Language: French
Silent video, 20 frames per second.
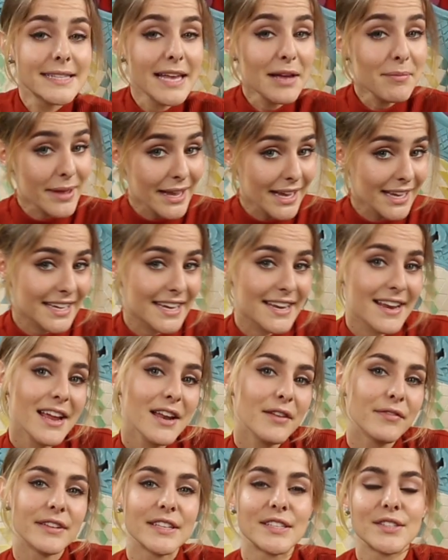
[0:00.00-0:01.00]
Sa mère, qui l'a
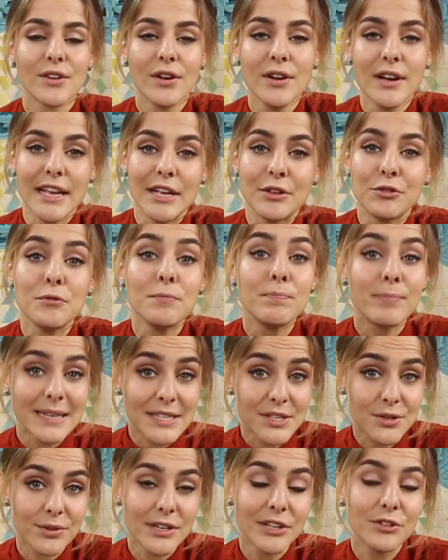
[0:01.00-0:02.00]
élevée seule, est une
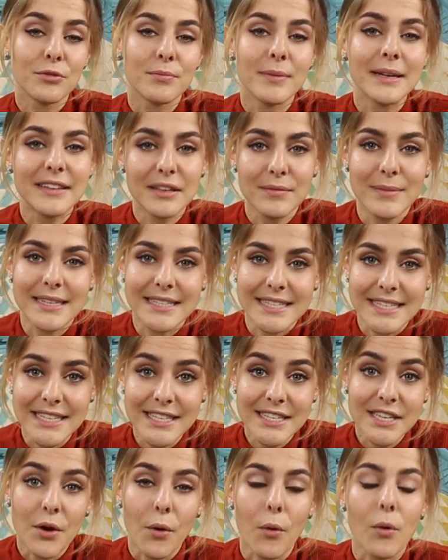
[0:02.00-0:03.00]
passionnée de
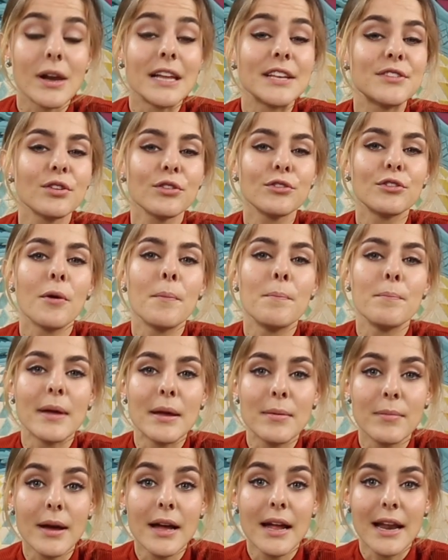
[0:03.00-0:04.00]
mathématiques. On la surnomme
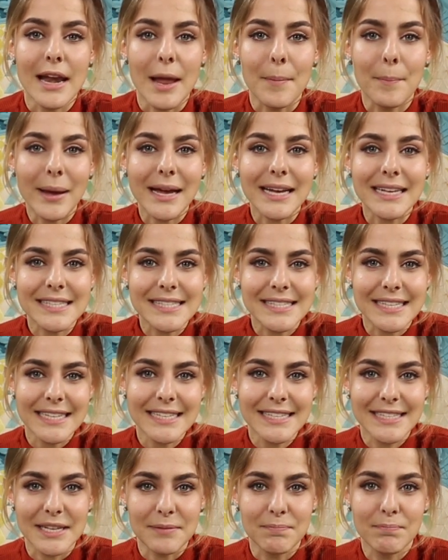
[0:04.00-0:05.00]
même la
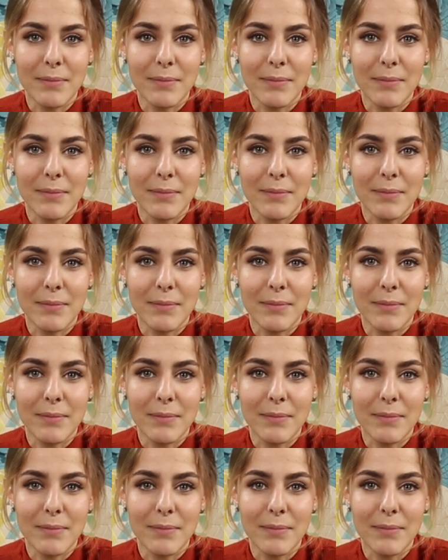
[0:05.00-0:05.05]
princesse des